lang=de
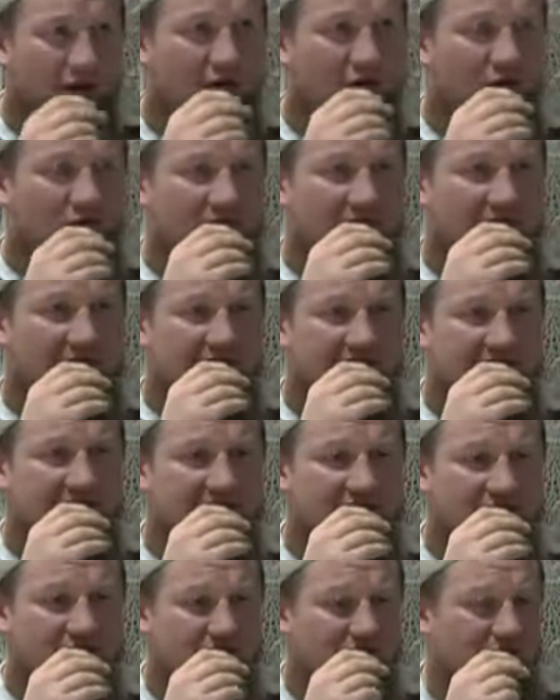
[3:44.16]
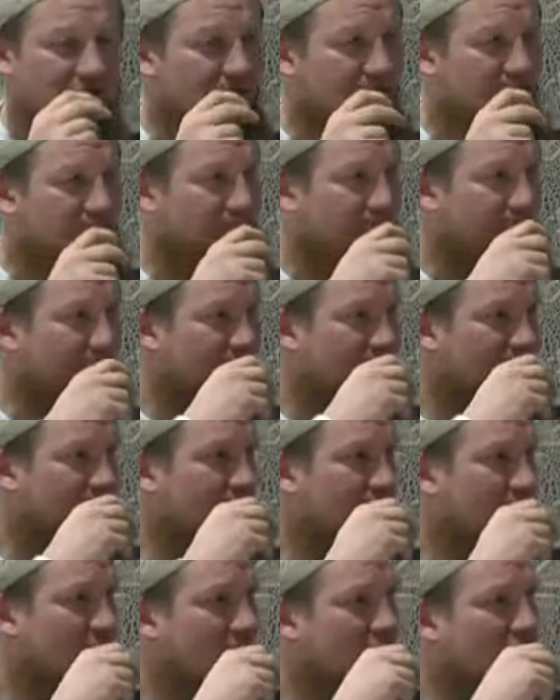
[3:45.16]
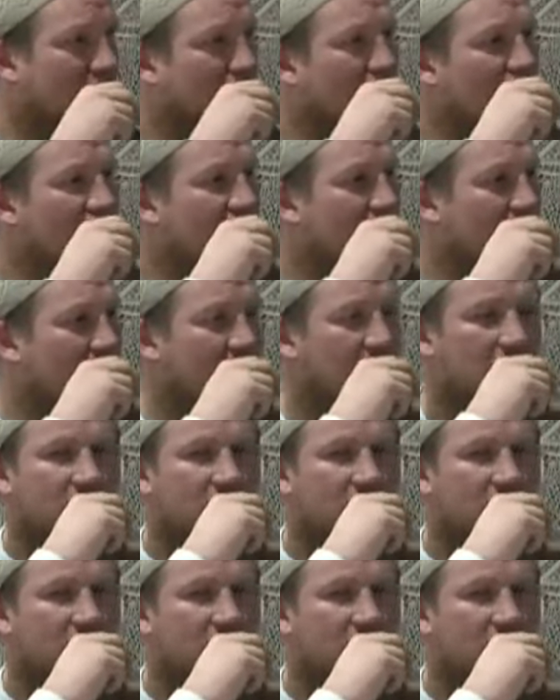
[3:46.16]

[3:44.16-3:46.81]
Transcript: Und jetzt? Ruf nochmal